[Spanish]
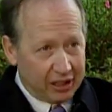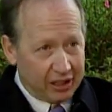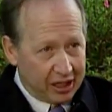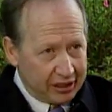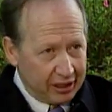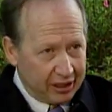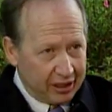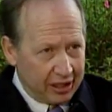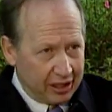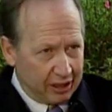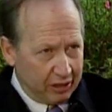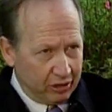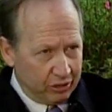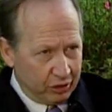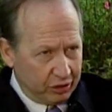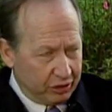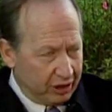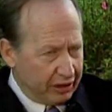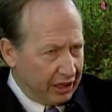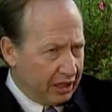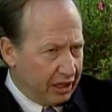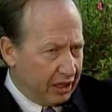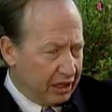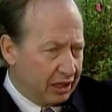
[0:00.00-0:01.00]
hay los
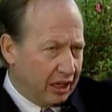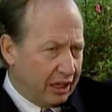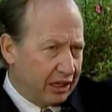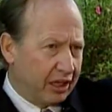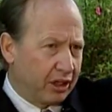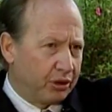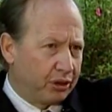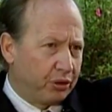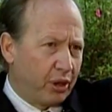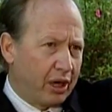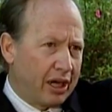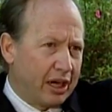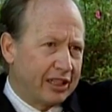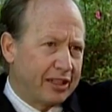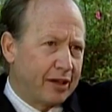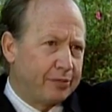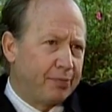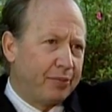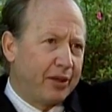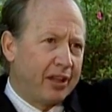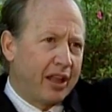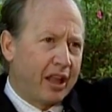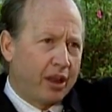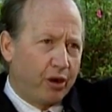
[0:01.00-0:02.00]
que la naturaleza
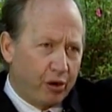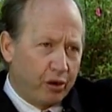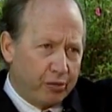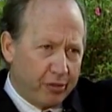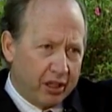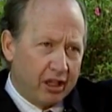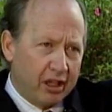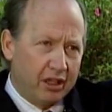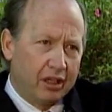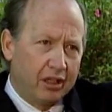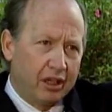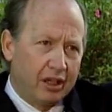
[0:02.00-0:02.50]
pida dormir,